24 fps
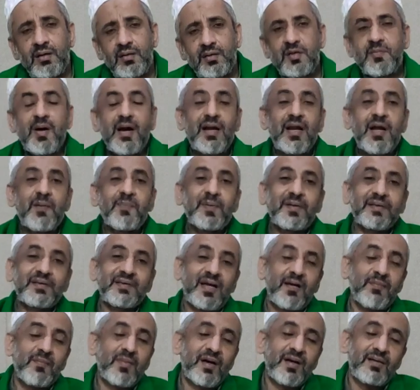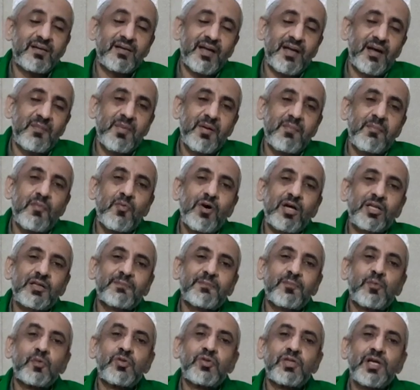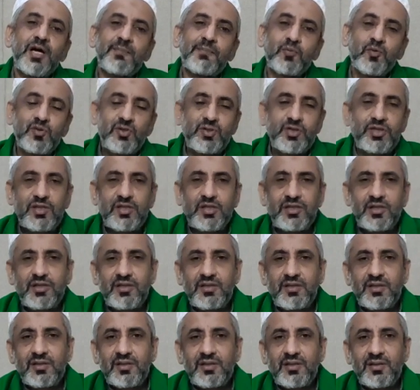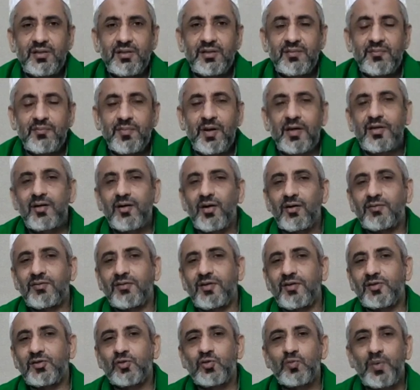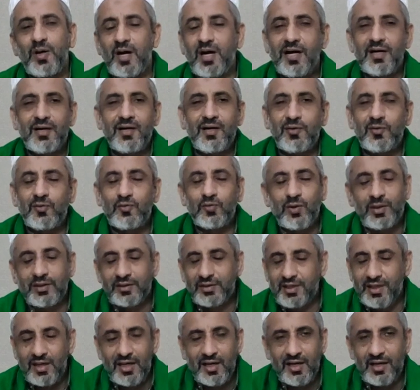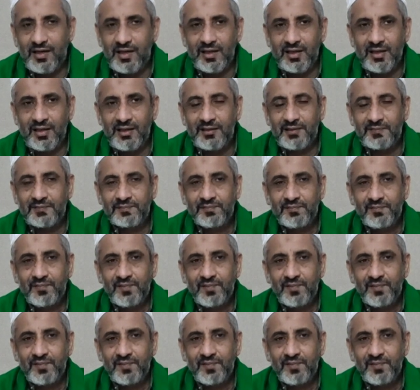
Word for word: di mana pertama adalah memuat puja-puji bagi Allah Subhanahu wa taala.